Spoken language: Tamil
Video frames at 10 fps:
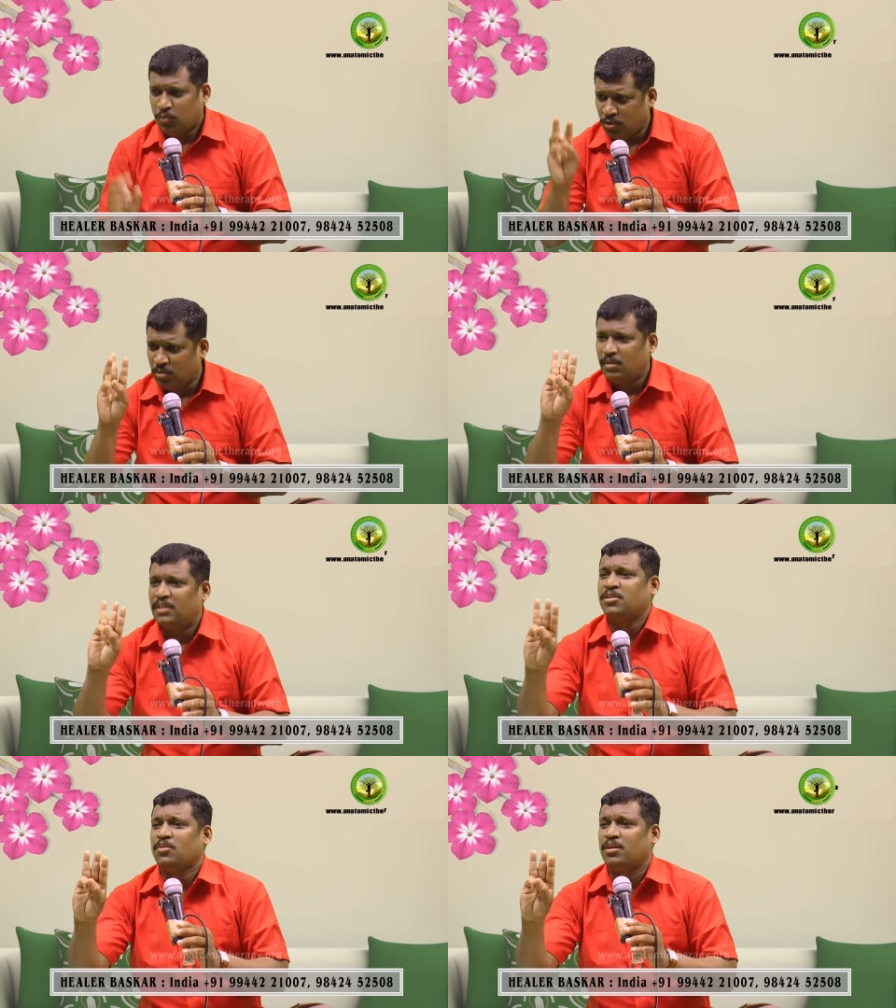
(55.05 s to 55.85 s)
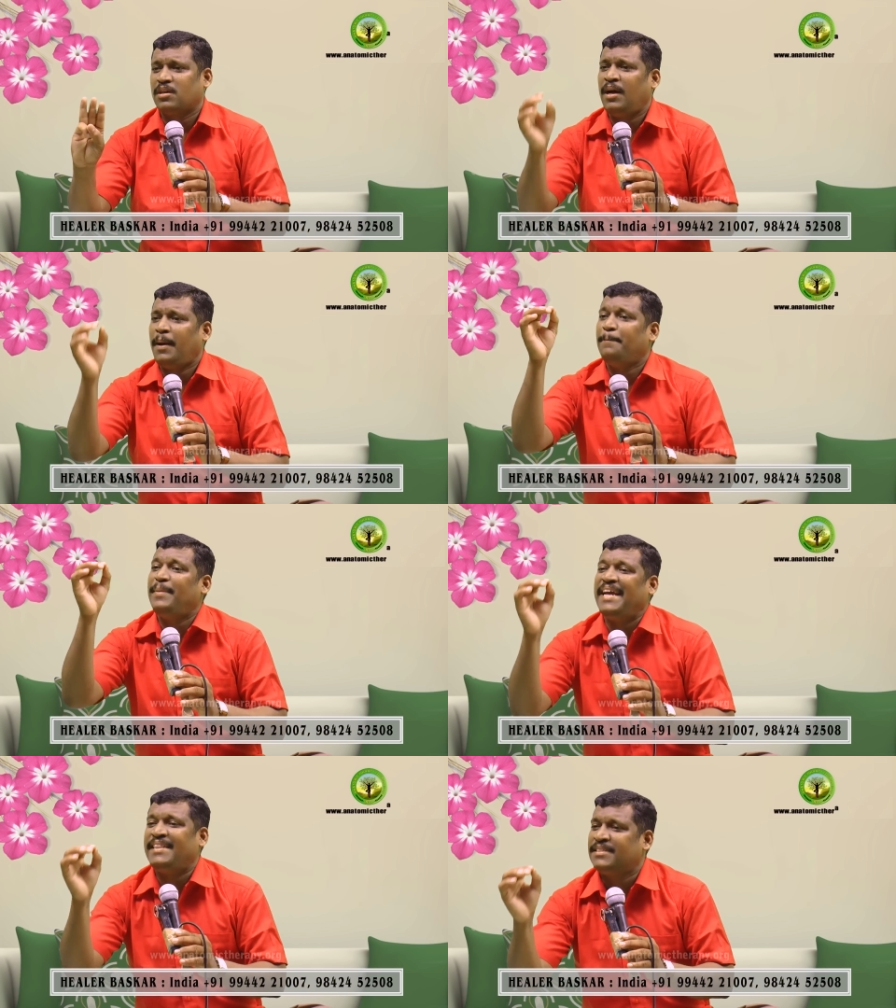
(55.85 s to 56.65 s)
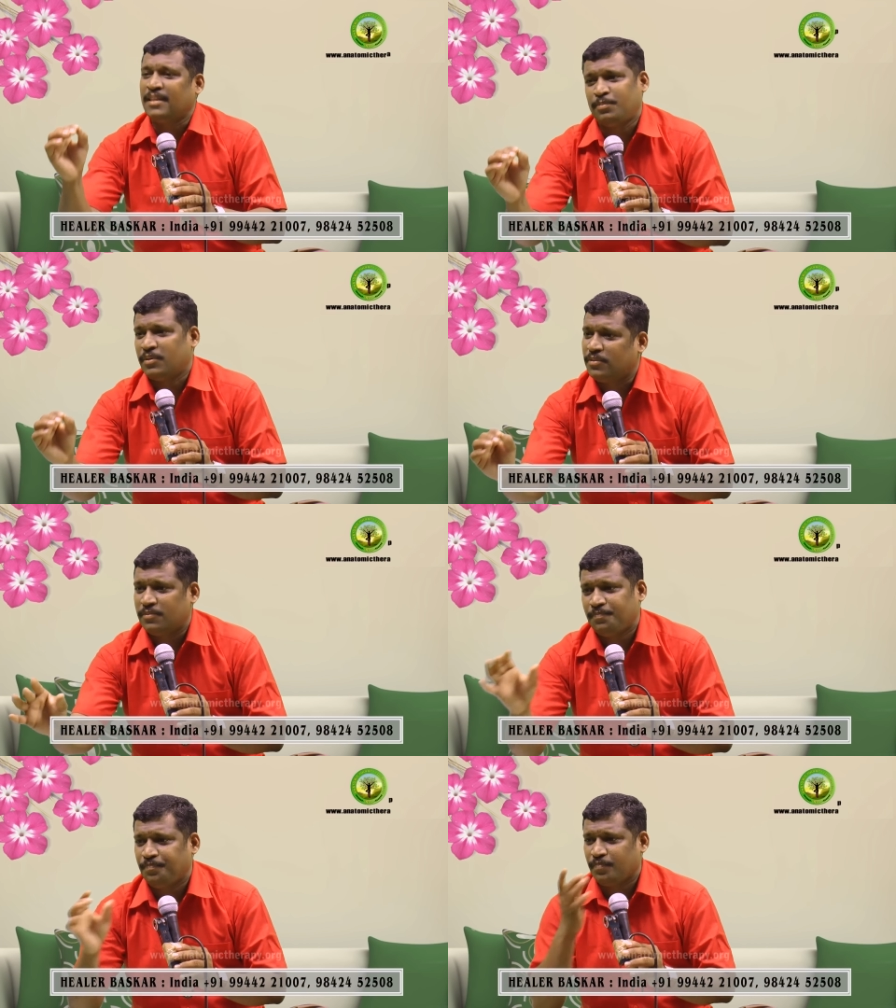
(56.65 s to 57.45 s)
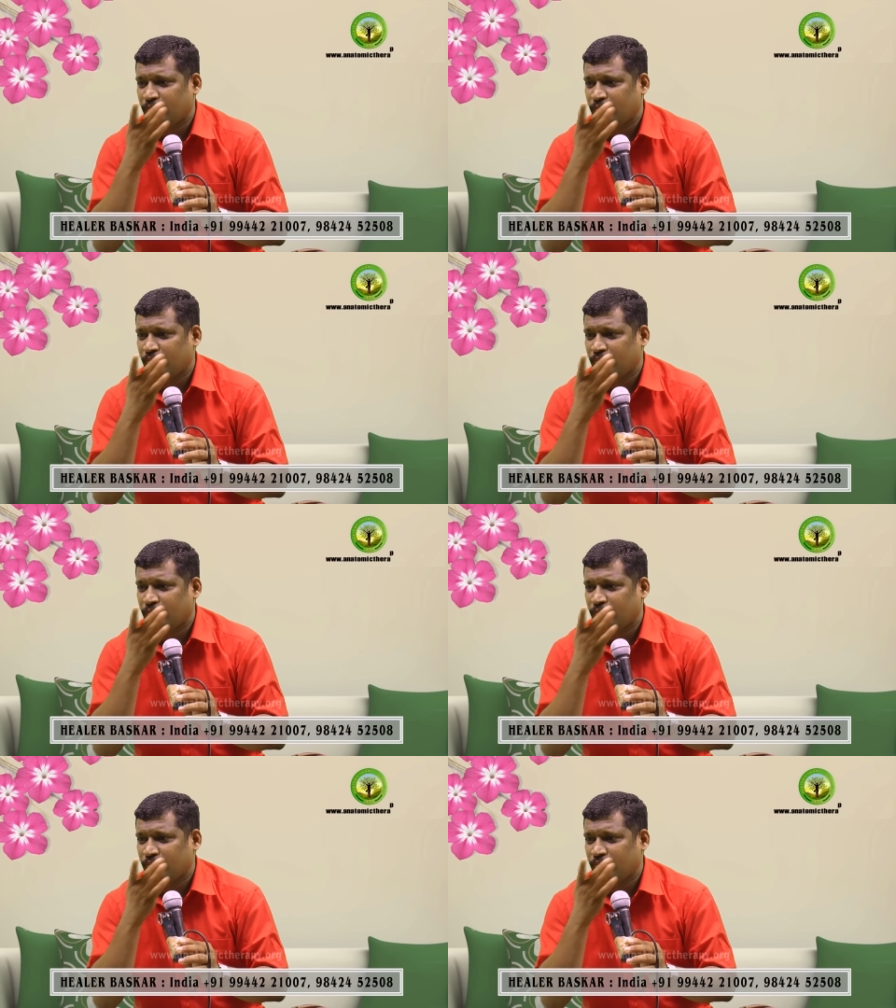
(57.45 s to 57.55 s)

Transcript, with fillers: மூணு மாதத்துக்கு ஒருக்கா பேதி சாப்பிட்ணும்